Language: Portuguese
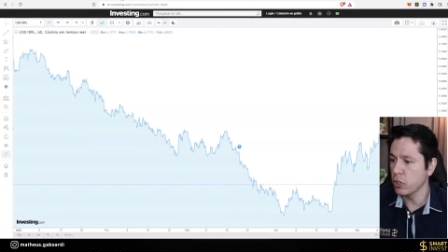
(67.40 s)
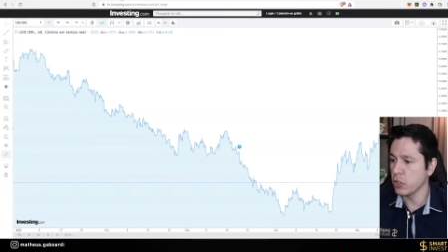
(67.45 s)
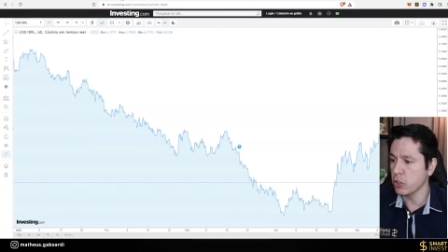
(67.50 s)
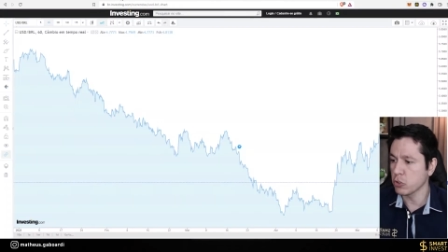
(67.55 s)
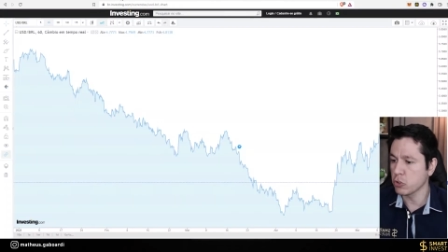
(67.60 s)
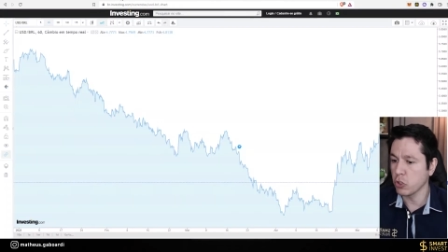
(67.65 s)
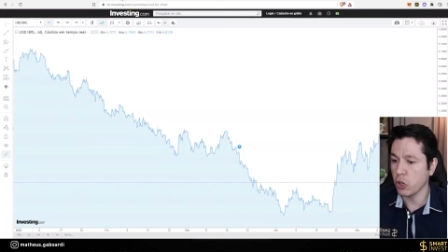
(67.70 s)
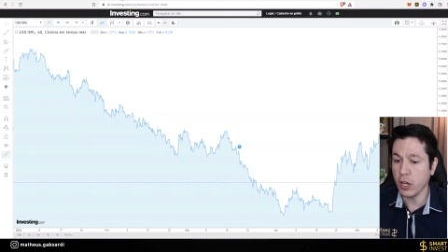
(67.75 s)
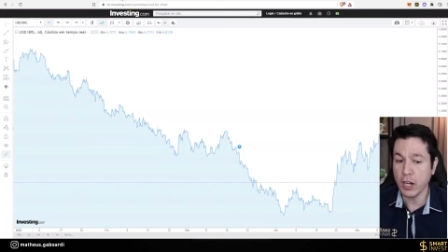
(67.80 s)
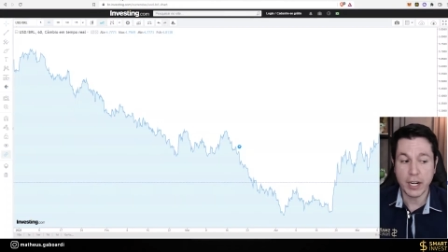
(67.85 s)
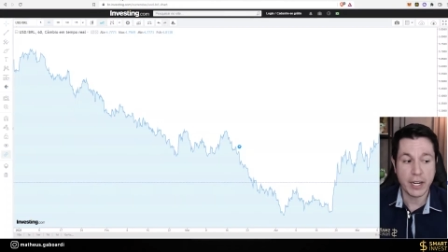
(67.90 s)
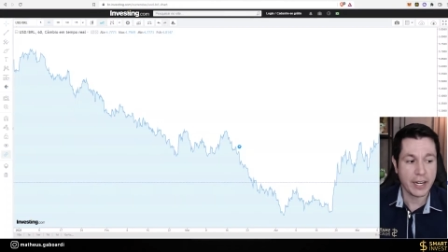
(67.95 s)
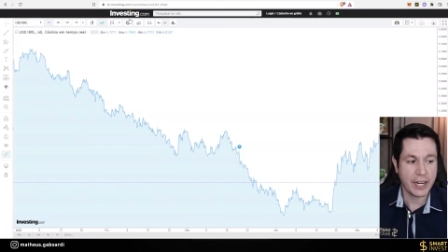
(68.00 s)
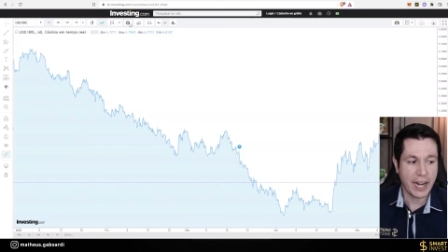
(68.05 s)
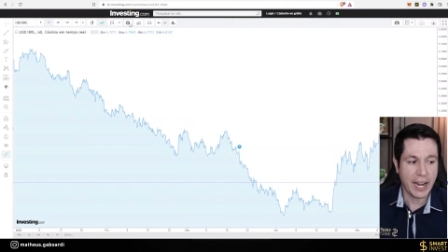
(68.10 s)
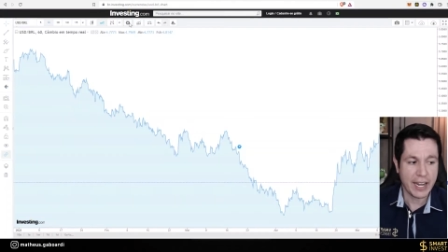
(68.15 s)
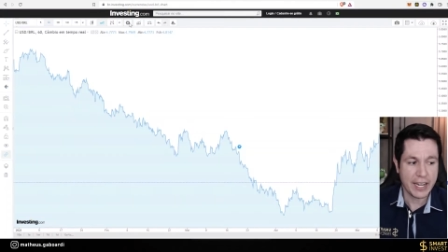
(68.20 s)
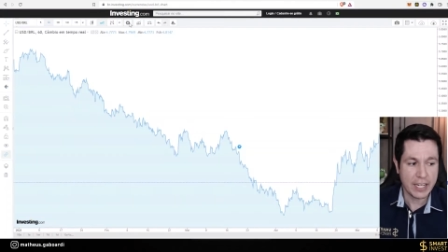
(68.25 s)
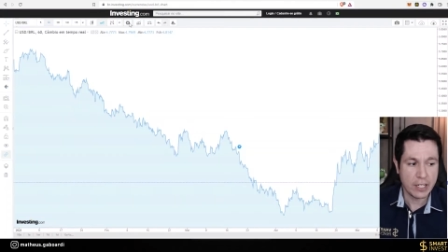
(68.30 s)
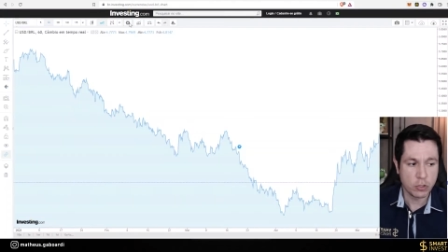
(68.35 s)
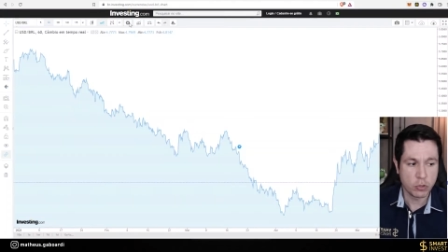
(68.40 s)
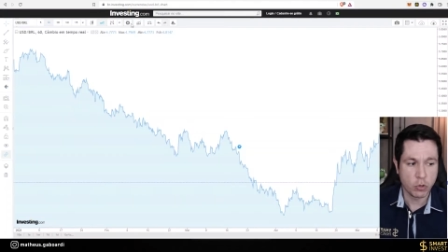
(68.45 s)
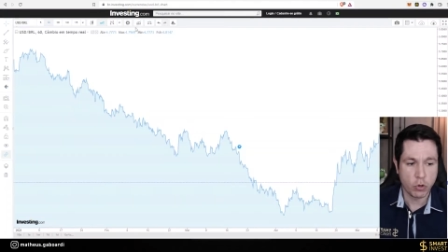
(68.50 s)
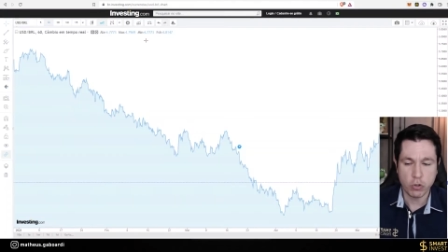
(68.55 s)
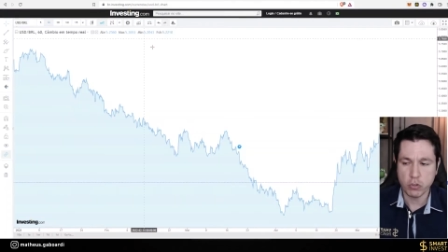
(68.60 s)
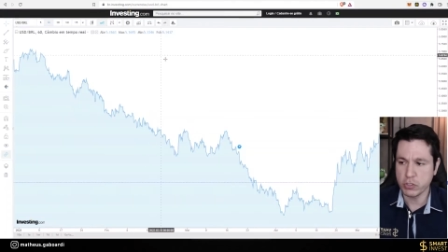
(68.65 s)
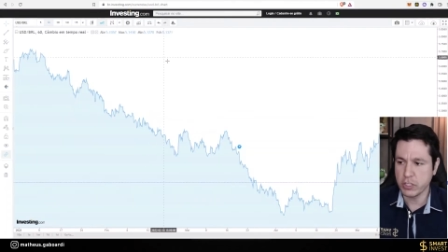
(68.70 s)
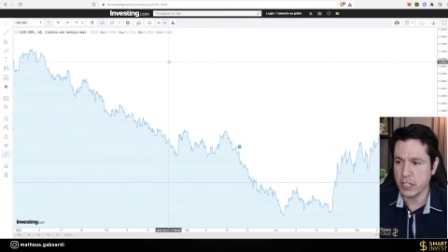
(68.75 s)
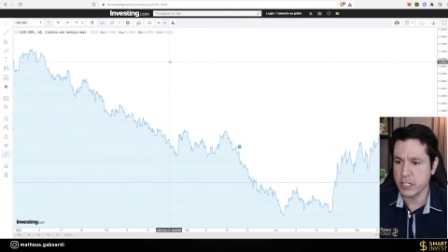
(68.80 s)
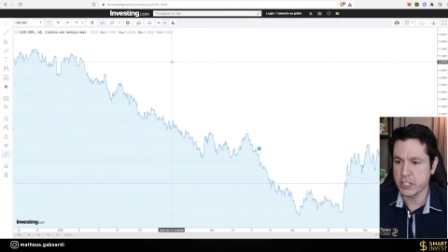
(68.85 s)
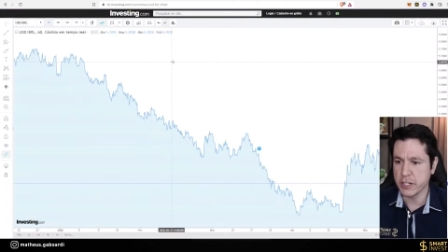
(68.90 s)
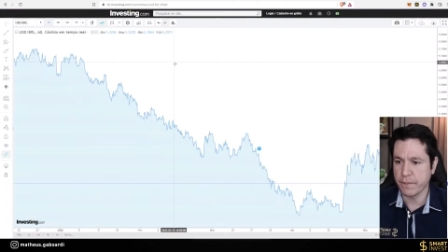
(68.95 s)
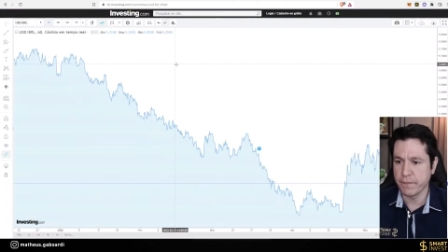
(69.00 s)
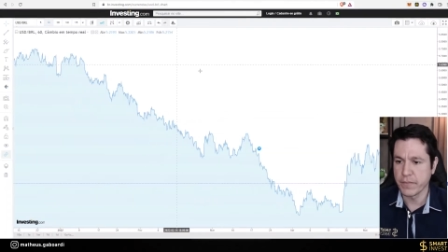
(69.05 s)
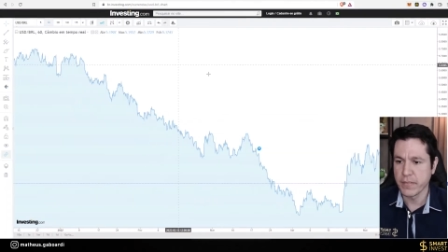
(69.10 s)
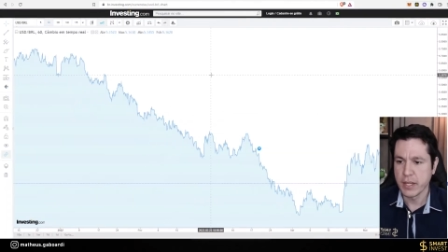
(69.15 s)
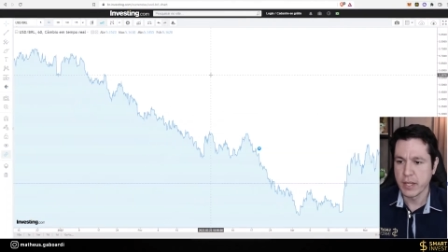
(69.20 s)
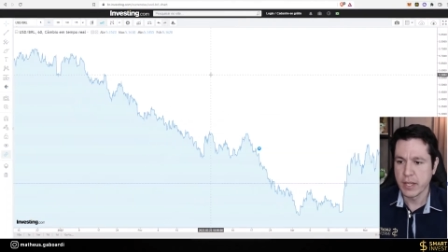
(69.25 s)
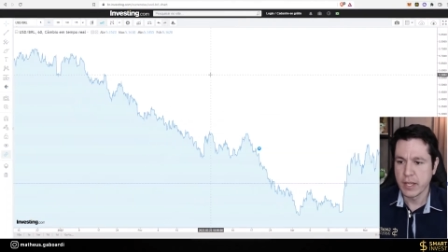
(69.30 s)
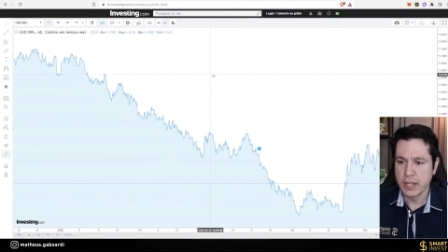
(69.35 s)
o dólar caindo, ou seja,
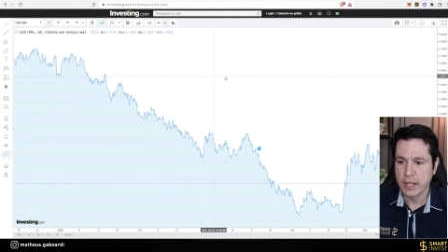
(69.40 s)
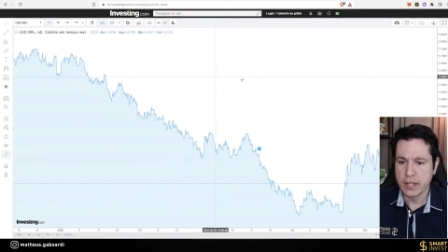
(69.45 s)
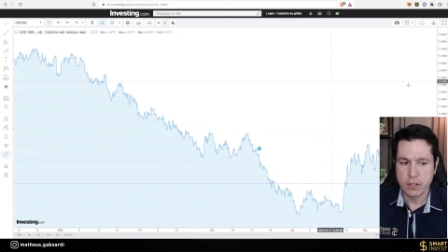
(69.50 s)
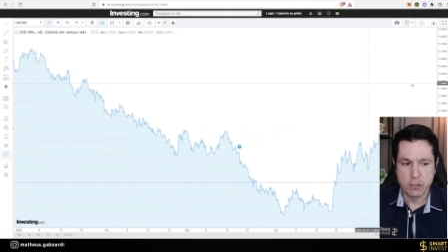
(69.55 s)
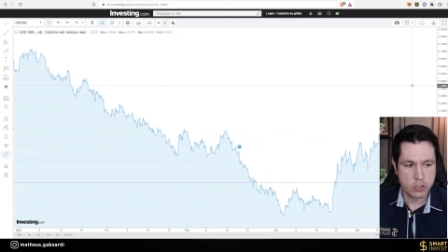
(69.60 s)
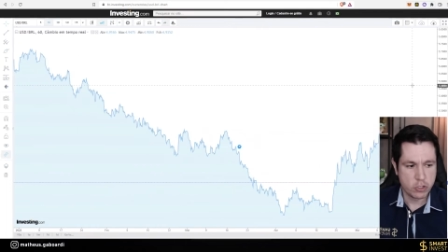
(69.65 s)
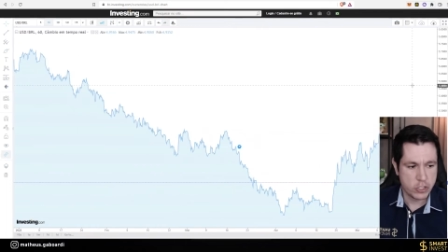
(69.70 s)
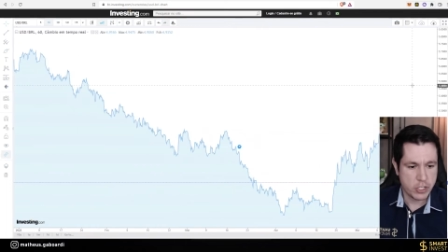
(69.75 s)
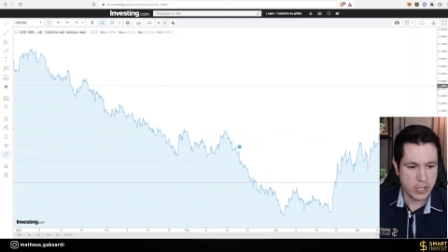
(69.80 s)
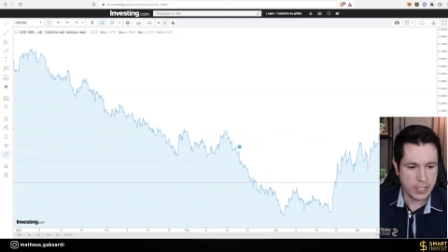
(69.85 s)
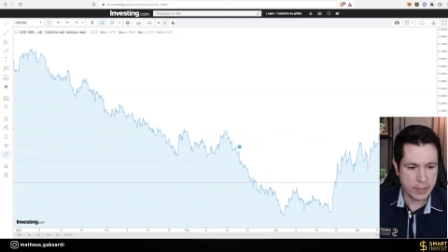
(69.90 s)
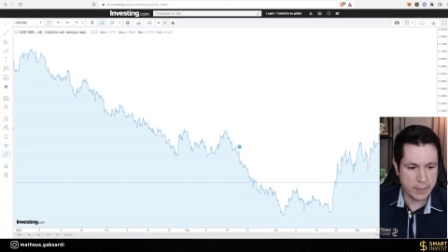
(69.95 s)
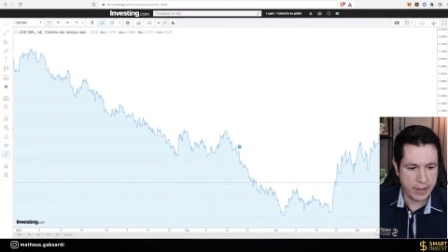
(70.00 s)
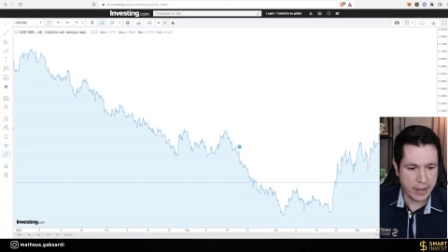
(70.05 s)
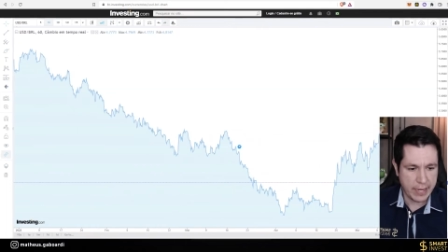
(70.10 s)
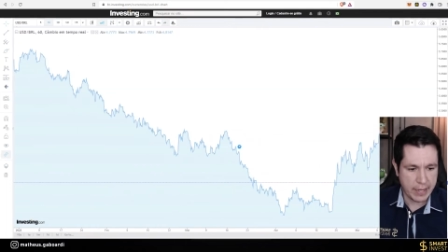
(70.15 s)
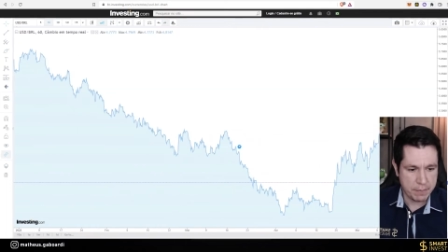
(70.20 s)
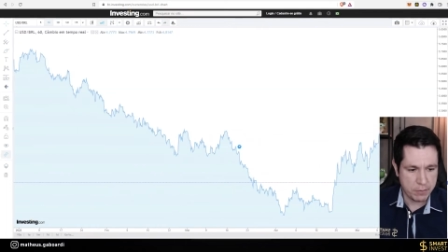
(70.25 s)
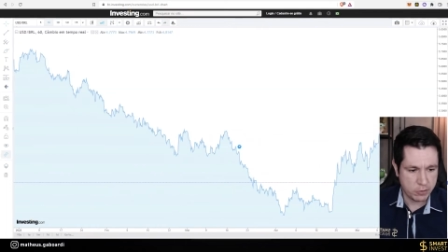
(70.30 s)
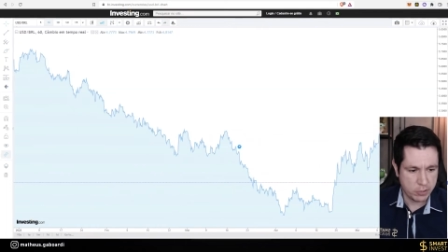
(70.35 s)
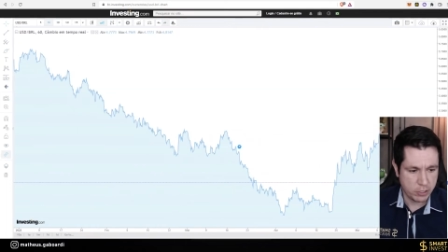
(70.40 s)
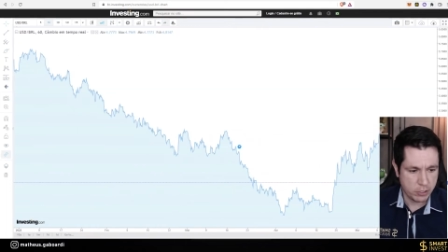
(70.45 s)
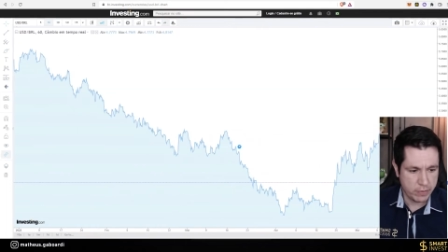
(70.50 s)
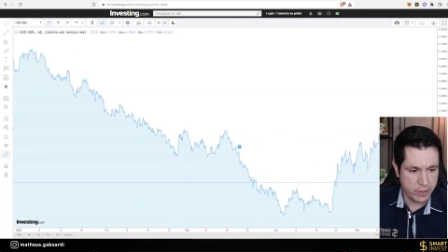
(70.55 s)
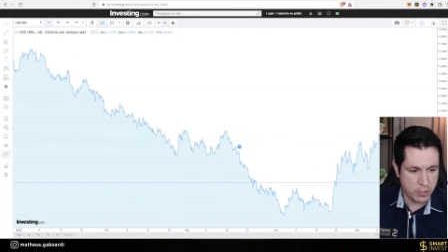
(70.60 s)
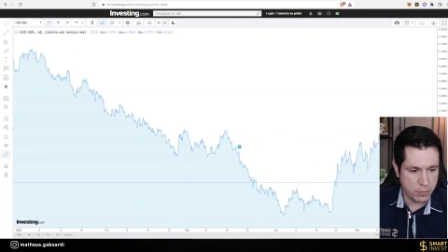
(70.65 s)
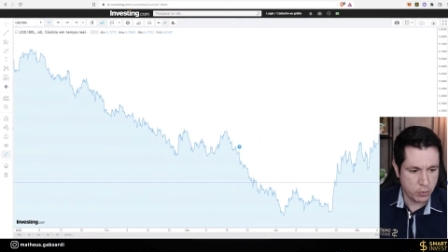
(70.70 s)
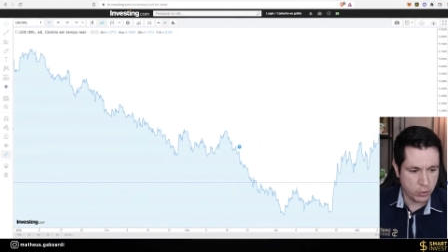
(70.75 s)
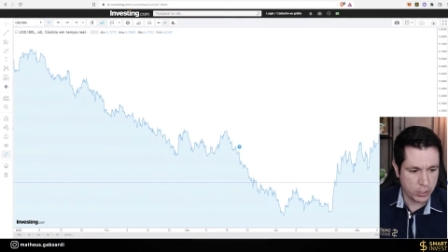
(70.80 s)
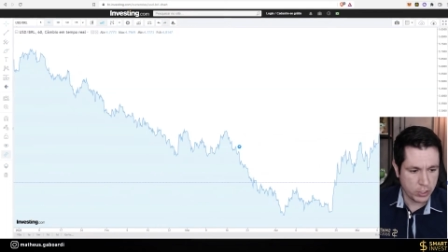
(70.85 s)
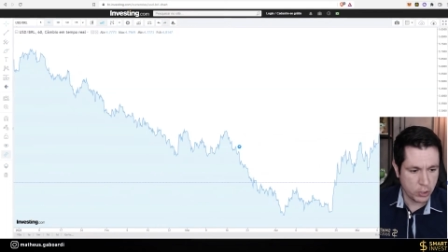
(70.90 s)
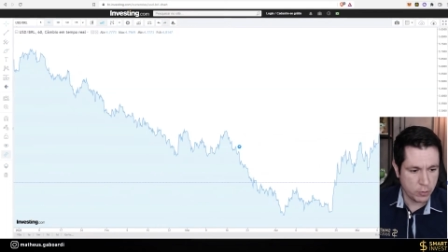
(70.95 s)
Deixa eu tirar aqui minha cara para vocês verem um pouquinho